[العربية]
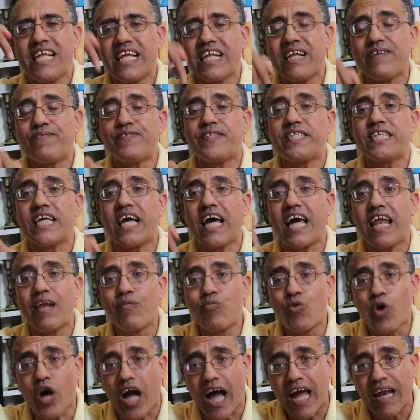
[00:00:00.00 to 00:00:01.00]
لنفسها
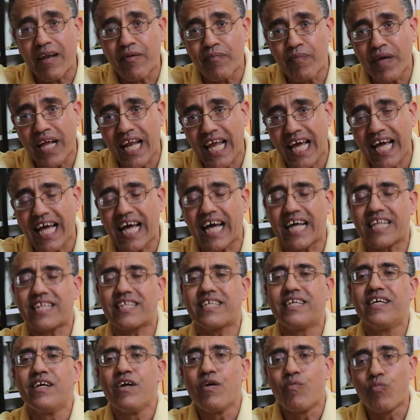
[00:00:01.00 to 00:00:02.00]
المقنبلات
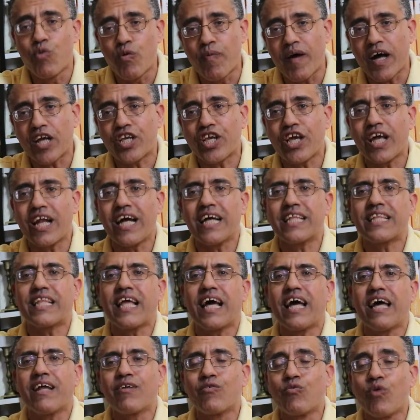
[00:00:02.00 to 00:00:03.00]

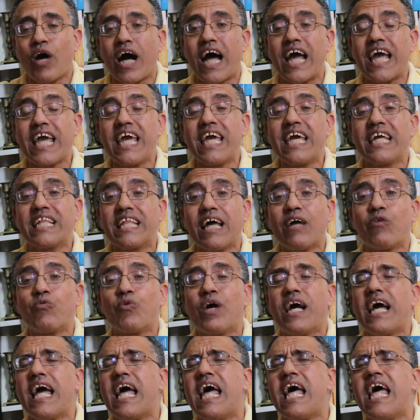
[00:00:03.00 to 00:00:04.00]
مباشرة وأيضا
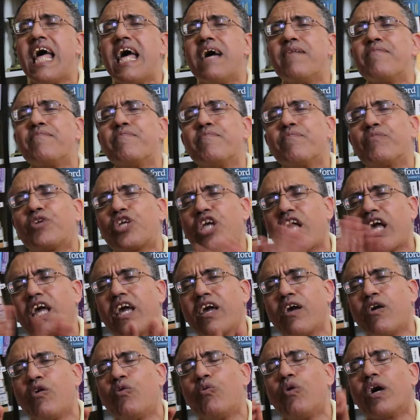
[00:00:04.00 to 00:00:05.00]
وأهم
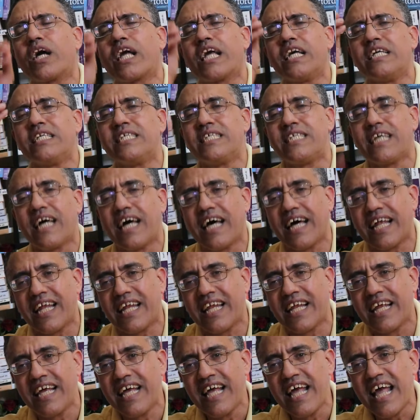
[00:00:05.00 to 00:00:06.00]
شيء هو
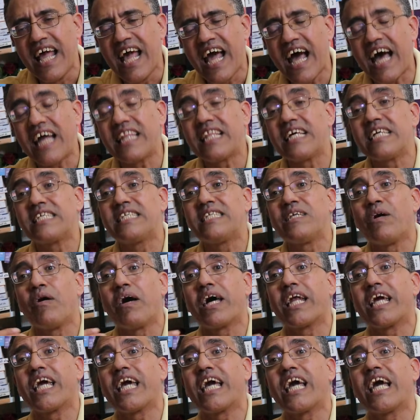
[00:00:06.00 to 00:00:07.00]
كنزال هذه
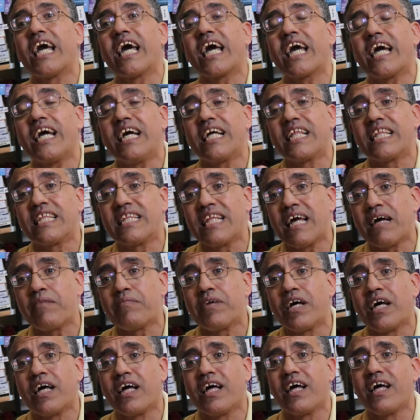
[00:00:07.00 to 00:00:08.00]
الصواريخ
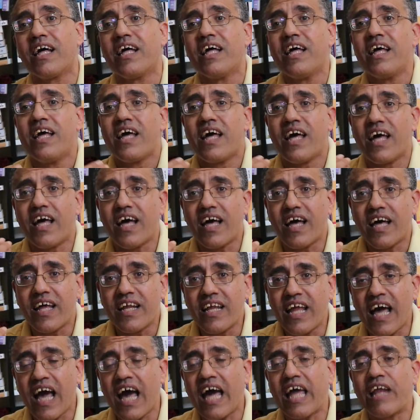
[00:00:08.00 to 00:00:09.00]
عندما آه،
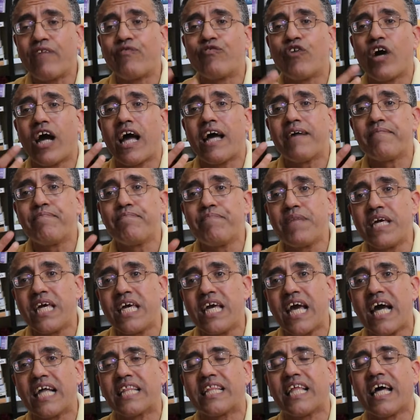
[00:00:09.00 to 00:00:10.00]
نعرف
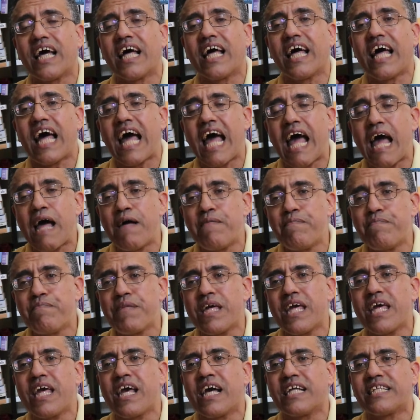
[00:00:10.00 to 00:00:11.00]
أهميتها
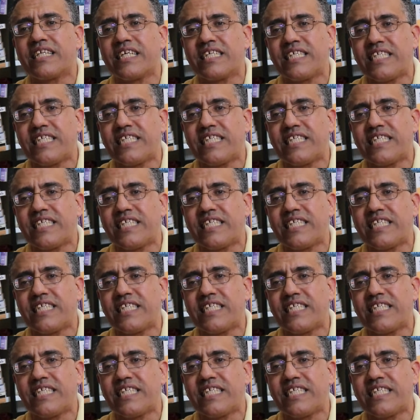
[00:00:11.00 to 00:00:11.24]
أهمية